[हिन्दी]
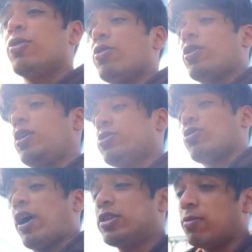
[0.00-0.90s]
ओके
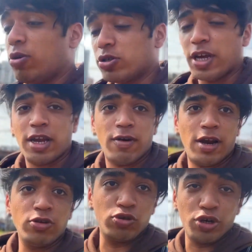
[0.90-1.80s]
सो आज हम लोग जाने
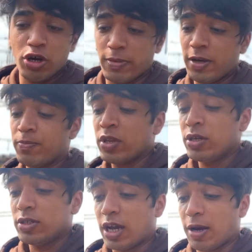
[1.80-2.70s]
वाले जूडियो में
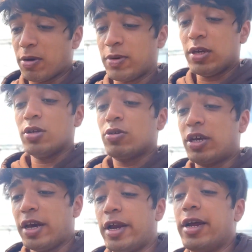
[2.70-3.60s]
जहाँ पे भी ईयर